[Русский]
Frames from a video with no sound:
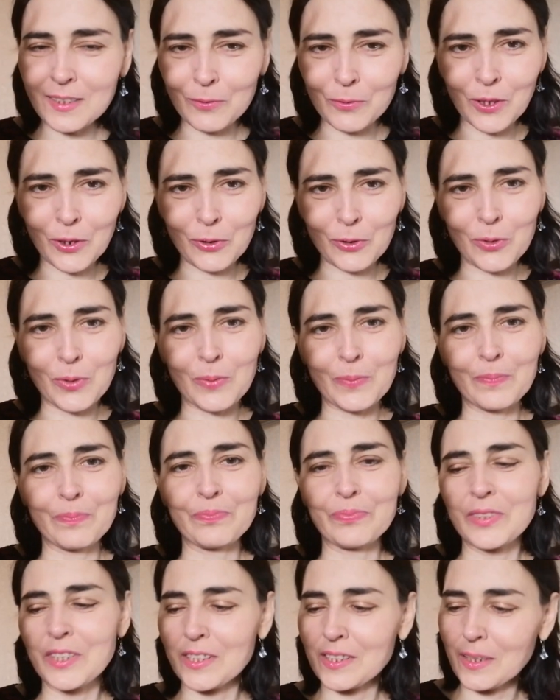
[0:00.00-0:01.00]
и вот так вот
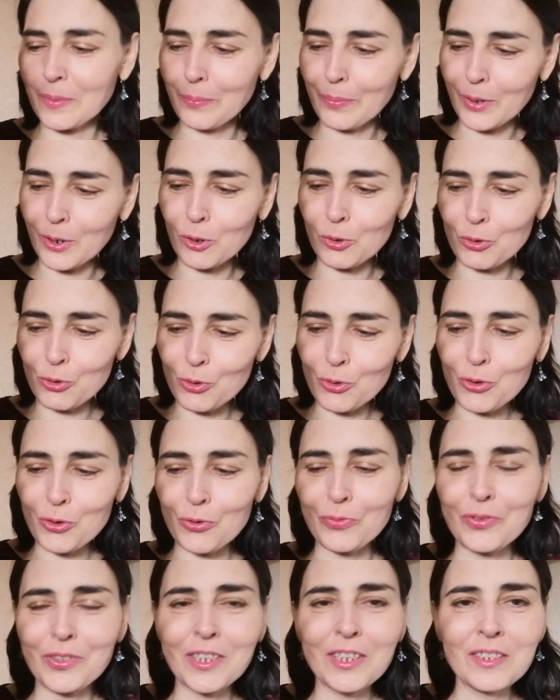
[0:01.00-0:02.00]
где-то по
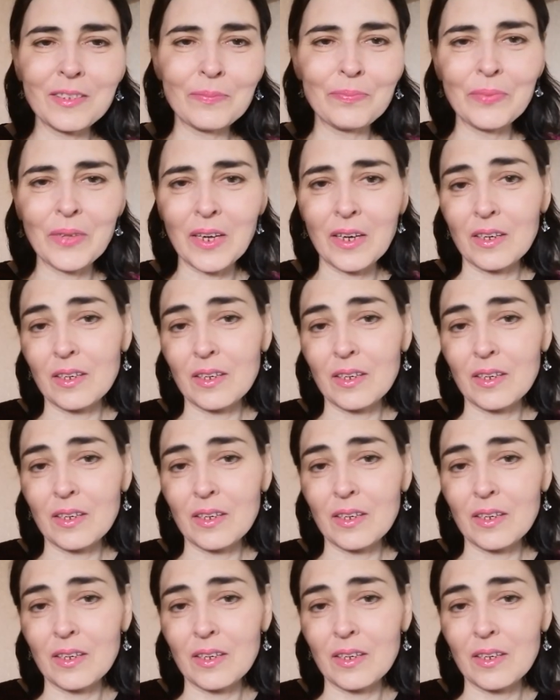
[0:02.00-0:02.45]
кружочку в день